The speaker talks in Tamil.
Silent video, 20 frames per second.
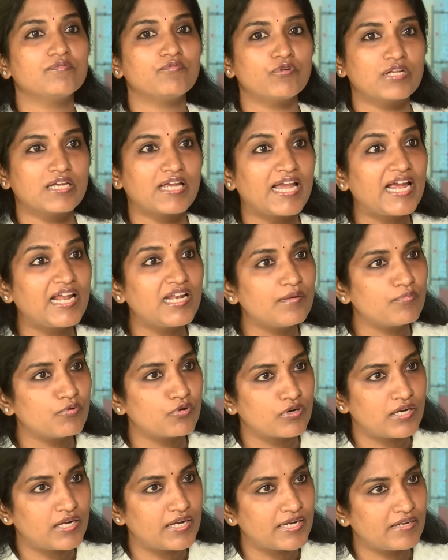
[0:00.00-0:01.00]
ஒரு கேலி
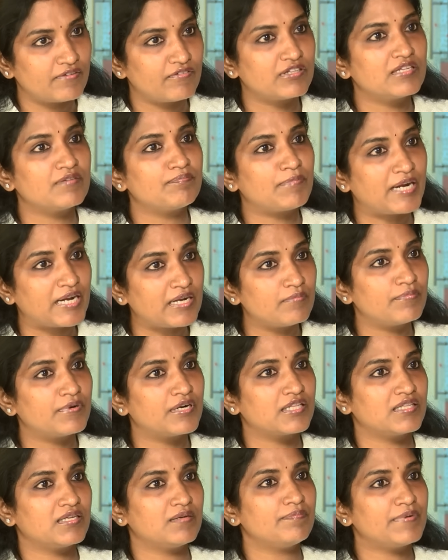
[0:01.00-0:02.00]
பொருளாக என்னை வந்து
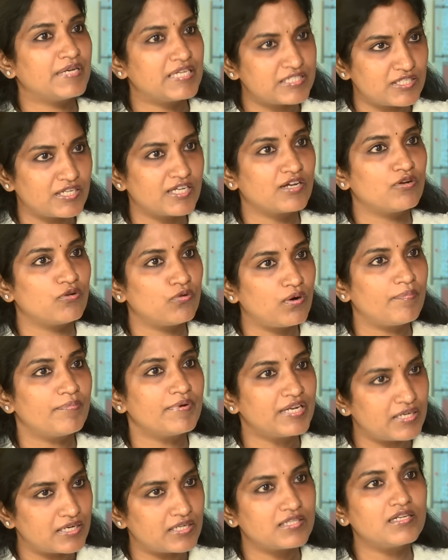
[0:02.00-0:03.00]
பயன்படுத்தி பேசுகிறீங்களோ
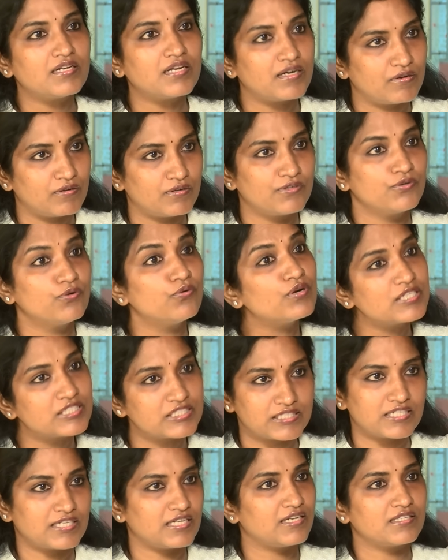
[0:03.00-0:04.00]
அப்படின்றத நான்
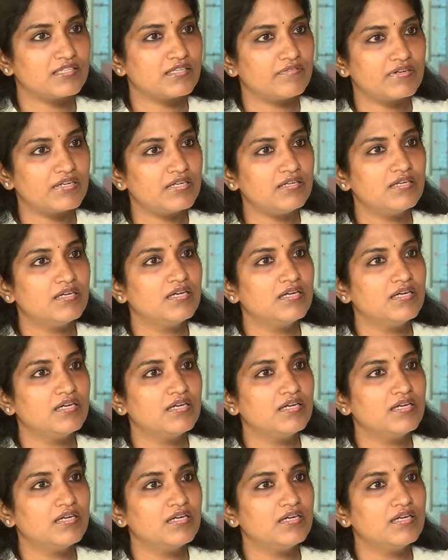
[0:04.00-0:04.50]
யூகிச்சுக்கிறேனே தவிர